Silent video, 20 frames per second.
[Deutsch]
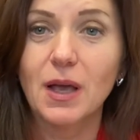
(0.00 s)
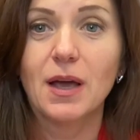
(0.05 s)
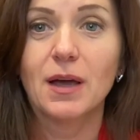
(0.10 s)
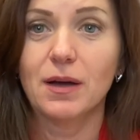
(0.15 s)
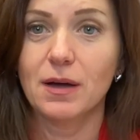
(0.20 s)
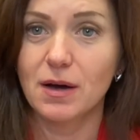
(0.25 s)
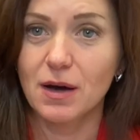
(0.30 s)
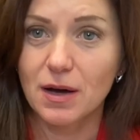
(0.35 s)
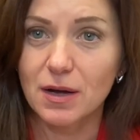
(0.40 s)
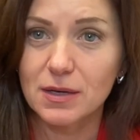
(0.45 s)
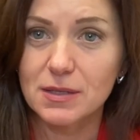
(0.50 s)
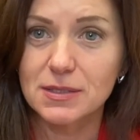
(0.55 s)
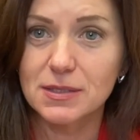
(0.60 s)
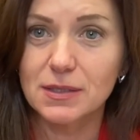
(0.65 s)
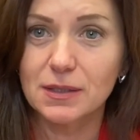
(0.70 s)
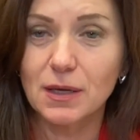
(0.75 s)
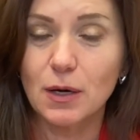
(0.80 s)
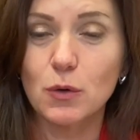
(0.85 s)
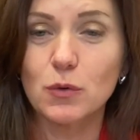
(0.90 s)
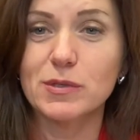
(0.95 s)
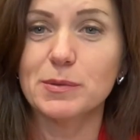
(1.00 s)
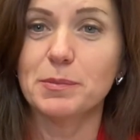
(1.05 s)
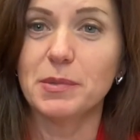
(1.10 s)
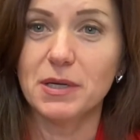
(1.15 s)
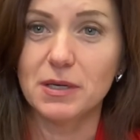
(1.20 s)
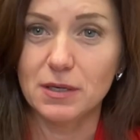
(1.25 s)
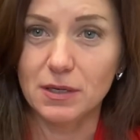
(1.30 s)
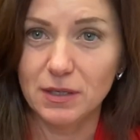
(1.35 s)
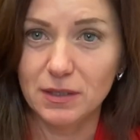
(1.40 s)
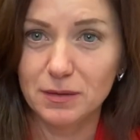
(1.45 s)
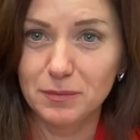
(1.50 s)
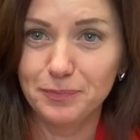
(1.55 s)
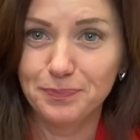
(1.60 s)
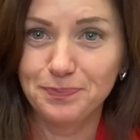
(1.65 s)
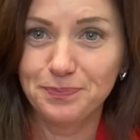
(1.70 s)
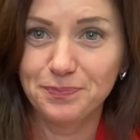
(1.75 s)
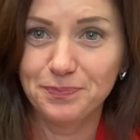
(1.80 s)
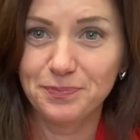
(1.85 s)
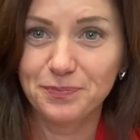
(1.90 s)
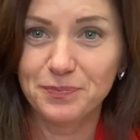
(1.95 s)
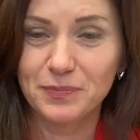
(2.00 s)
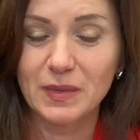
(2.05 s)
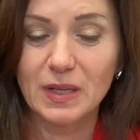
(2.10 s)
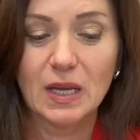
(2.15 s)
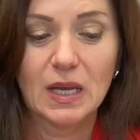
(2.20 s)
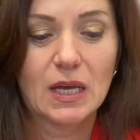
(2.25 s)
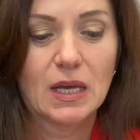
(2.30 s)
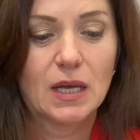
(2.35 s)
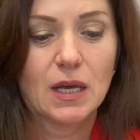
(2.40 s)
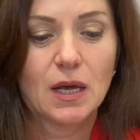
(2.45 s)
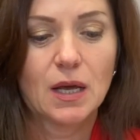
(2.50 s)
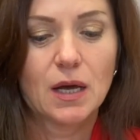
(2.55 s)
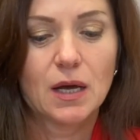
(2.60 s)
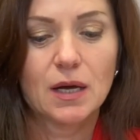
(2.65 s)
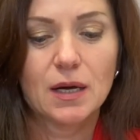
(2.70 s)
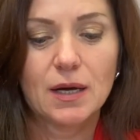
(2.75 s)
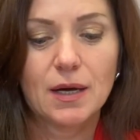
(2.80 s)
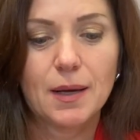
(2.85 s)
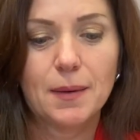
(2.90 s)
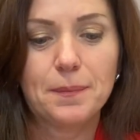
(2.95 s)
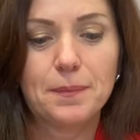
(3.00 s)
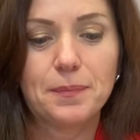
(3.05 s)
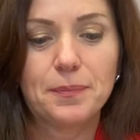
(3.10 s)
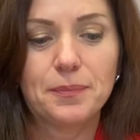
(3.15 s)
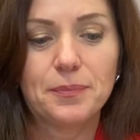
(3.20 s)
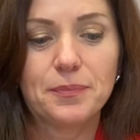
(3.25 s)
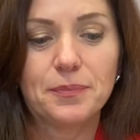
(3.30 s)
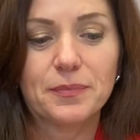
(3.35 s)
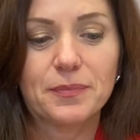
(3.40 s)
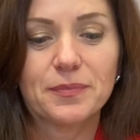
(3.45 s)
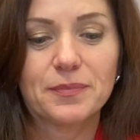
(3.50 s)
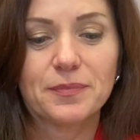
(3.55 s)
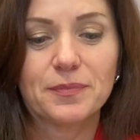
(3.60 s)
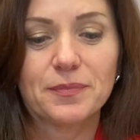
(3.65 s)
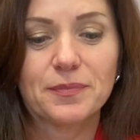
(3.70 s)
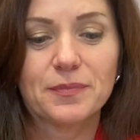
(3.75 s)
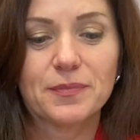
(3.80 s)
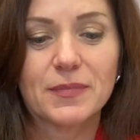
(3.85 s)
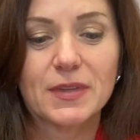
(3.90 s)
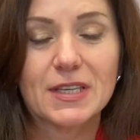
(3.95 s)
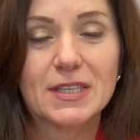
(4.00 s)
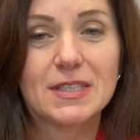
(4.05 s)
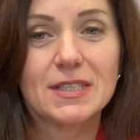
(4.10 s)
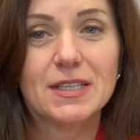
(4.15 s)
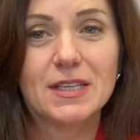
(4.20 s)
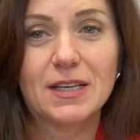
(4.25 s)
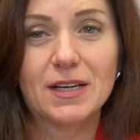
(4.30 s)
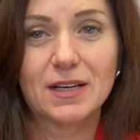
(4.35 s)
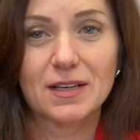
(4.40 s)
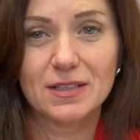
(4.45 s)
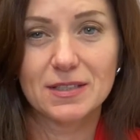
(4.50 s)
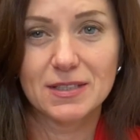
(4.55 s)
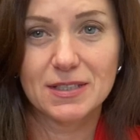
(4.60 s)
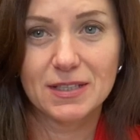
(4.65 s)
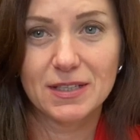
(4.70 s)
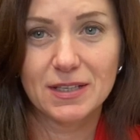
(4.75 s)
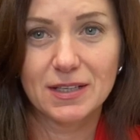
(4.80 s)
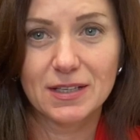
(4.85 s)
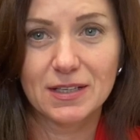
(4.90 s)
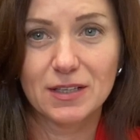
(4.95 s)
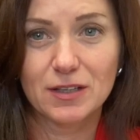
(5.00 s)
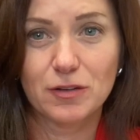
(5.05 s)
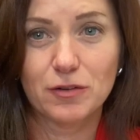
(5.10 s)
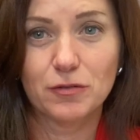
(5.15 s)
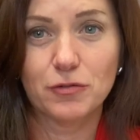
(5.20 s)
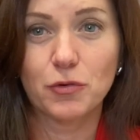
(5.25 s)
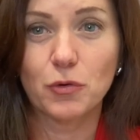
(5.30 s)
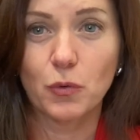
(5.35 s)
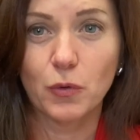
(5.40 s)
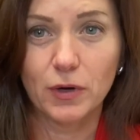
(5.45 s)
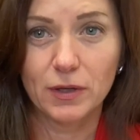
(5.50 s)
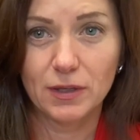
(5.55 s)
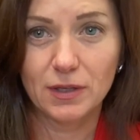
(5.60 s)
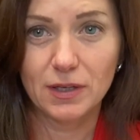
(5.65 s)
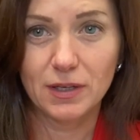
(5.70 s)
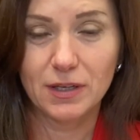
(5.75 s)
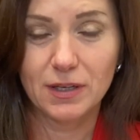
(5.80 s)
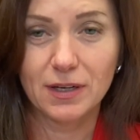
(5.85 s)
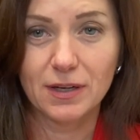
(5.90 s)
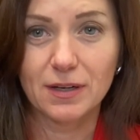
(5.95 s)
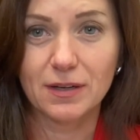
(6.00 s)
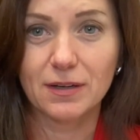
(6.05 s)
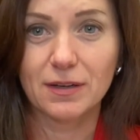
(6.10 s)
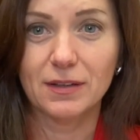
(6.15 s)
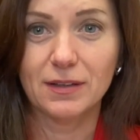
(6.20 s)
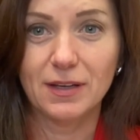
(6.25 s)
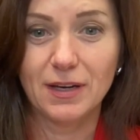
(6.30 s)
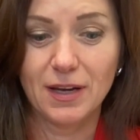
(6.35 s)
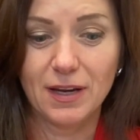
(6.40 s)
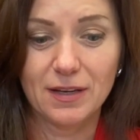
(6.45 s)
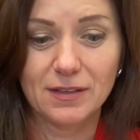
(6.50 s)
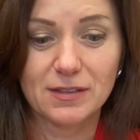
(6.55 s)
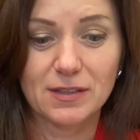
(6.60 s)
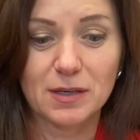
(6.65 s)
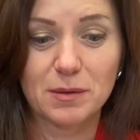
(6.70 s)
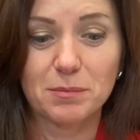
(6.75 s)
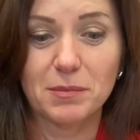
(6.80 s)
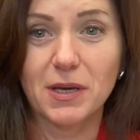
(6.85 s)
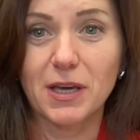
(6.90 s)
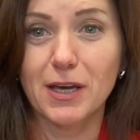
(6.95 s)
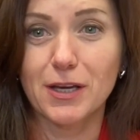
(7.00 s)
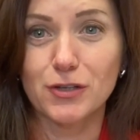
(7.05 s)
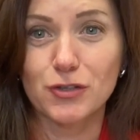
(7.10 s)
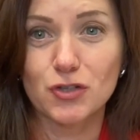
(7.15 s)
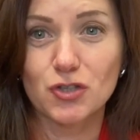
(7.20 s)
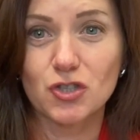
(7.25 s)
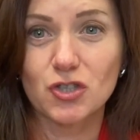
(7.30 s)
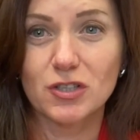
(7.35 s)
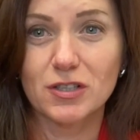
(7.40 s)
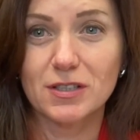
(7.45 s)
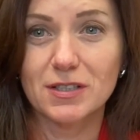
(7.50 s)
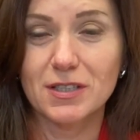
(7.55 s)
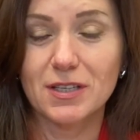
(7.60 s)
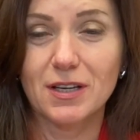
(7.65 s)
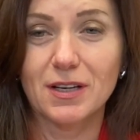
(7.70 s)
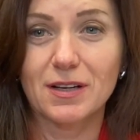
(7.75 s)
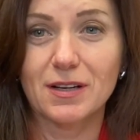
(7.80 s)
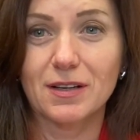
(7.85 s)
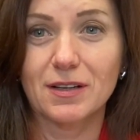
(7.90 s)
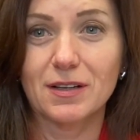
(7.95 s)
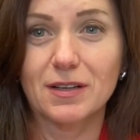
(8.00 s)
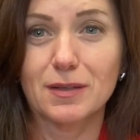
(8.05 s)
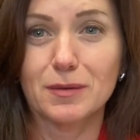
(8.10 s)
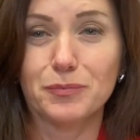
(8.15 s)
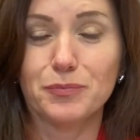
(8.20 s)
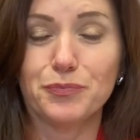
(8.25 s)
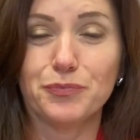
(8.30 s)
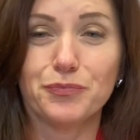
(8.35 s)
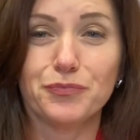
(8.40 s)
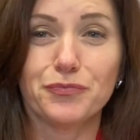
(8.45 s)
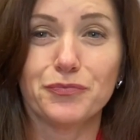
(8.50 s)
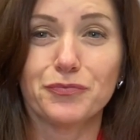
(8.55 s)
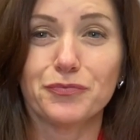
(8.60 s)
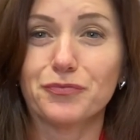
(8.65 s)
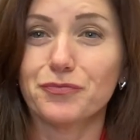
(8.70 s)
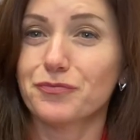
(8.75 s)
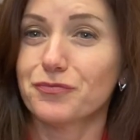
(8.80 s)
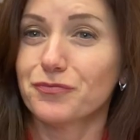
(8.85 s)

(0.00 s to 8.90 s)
Carsten aus Berlin ähm, sehr, sehr freundlicher, netter Mensch, sehr ähm,